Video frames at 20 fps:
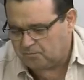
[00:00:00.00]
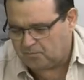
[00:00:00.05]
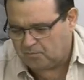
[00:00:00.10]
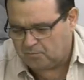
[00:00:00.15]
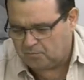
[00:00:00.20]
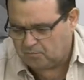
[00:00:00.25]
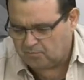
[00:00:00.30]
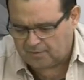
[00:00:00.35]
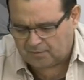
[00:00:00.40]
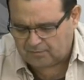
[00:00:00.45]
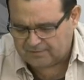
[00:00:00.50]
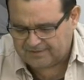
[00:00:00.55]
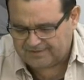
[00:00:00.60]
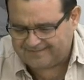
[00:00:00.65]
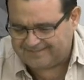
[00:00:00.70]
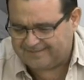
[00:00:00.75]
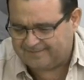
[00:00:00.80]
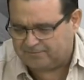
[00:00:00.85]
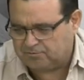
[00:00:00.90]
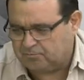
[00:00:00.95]
uma
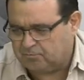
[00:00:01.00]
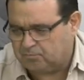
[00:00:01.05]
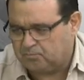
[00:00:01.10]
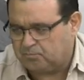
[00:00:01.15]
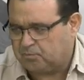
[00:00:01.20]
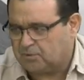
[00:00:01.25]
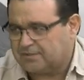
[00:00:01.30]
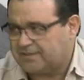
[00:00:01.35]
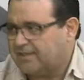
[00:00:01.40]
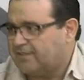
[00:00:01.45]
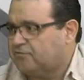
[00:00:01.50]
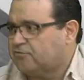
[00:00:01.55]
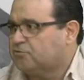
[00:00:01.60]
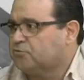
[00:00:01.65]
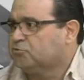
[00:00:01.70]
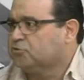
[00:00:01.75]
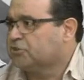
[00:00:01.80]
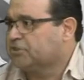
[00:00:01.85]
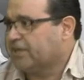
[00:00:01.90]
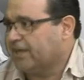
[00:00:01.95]
coisa simples, um protesto
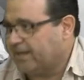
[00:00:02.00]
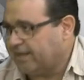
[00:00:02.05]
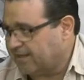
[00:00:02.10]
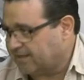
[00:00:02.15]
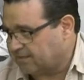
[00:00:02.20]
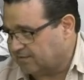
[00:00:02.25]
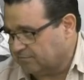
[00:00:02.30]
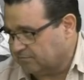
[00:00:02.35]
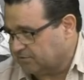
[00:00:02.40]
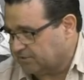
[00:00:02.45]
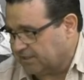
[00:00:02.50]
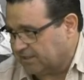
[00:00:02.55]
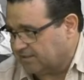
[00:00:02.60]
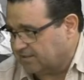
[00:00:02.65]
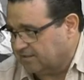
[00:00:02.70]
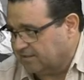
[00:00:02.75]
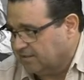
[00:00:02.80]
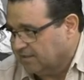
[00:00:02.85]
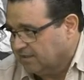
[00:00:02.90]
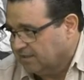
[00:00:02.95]
de um cheque, um
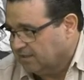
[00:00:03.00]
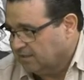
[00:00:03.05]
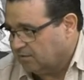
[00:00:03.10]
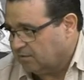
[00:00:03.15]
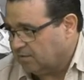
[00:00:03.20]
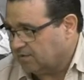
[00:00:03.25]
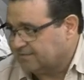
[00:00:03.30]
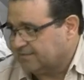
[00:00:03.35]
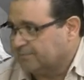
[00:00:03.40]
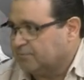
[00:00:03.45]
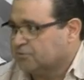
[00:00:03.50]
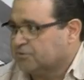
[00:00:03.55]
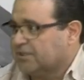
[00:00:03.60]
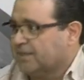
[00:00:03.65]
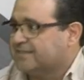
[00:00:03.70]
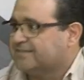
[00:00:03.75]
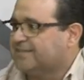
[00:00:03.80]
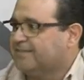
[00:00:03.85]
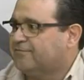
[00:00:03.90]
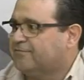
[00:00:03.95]
cheque, eu recebi um
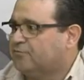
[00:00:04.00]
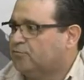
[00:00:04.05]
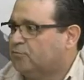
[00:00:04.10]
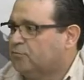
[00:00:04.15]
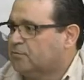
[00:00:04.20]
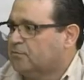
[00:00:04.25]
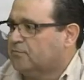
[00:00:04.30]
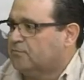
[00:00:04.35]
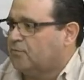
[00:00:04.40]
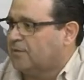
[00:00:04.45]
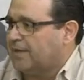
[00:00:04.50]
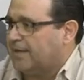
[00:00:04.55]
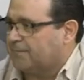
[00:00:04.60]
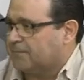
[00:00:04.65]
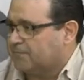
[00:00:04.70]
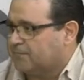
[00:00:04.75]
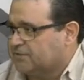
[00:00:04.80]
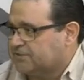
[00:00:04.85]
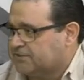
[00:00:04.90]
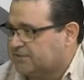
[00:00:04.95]
cheque sem fundo, vou lá
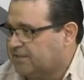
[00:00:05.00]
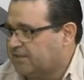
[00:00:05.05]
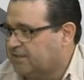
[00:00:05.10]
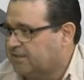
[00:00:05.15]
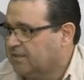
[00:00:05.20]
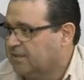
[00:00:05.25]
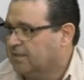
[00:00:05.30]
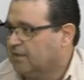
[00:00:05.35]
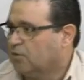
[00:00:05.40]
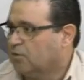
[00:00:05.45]
para você